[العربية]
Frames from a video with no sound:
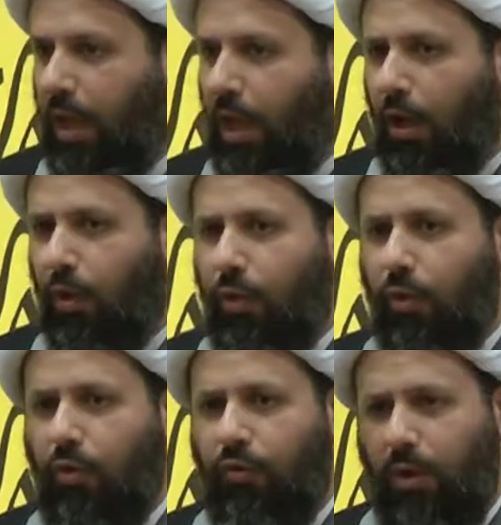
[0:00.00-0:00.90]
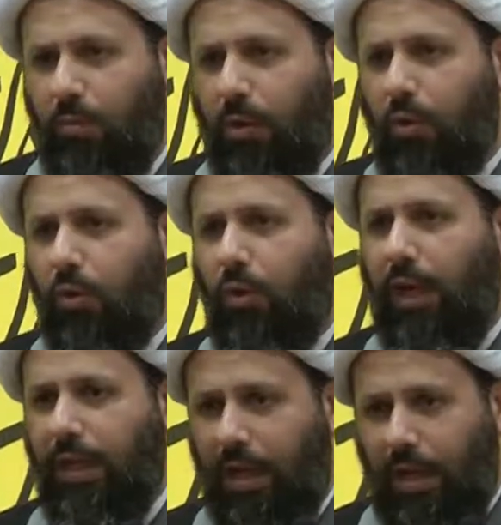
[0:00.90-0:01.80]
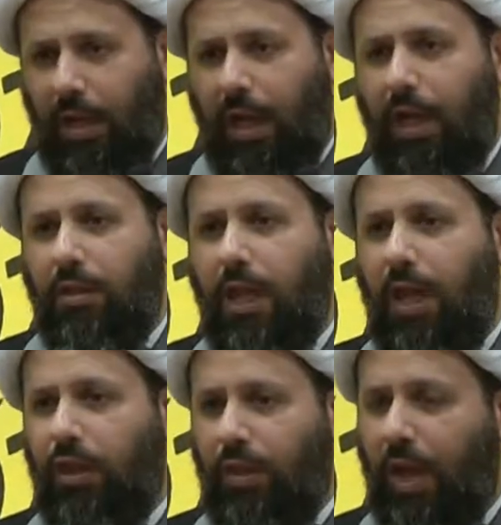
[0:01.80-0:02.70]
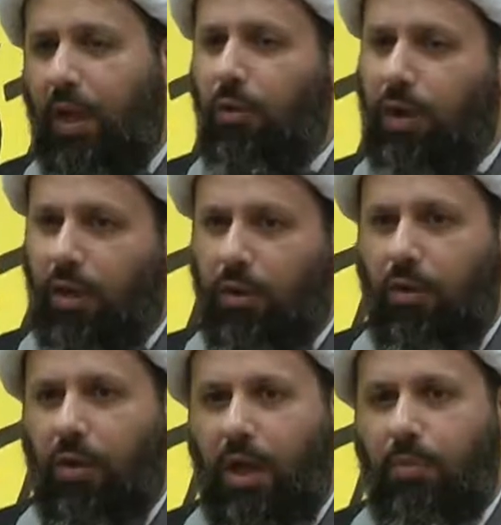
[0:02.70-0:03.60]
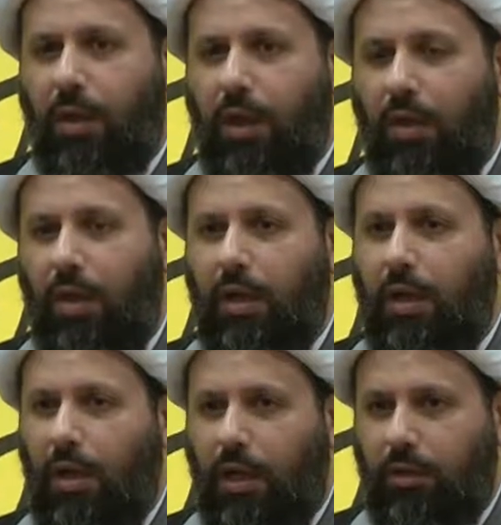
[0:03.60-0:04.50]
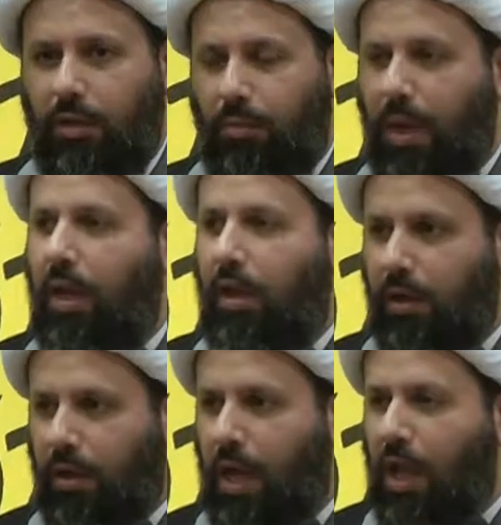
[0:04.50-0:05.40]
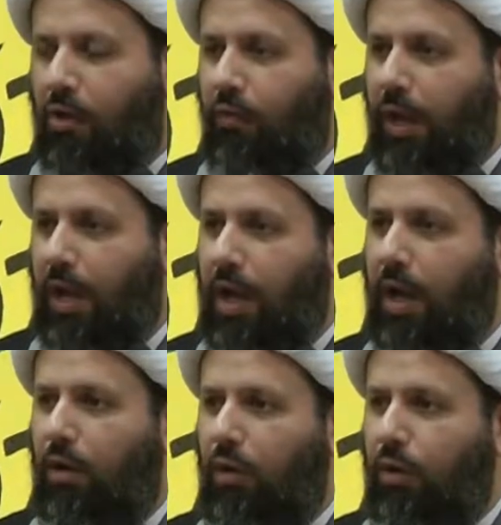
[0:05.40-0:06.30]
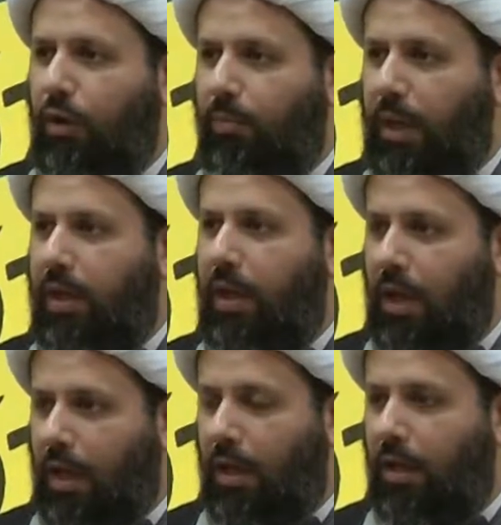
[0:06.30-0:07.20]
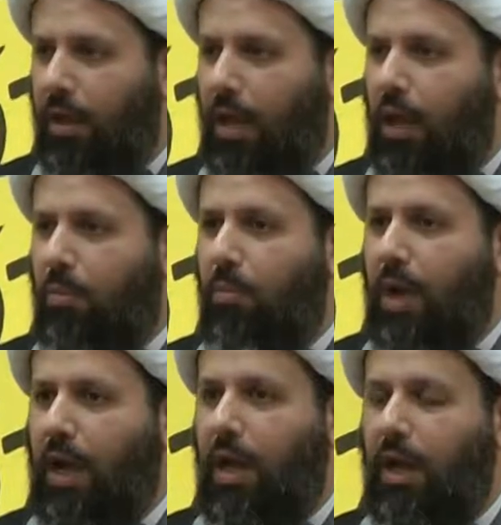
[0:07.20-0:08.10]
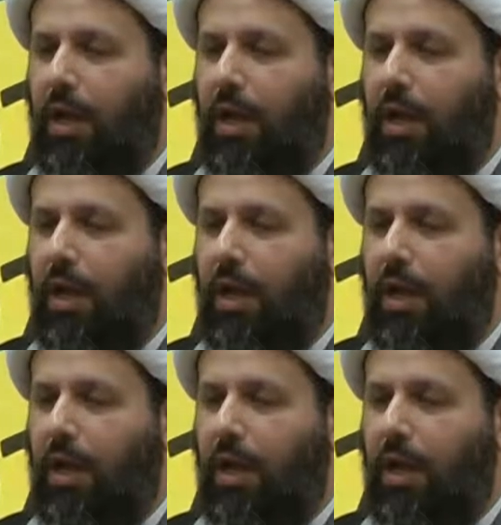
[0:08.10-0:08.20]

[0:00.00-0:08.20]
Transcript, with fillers: الظروف الموضوعيه للاحداث نحن ننظرها بنظر الاعتبار فناخذ منها ما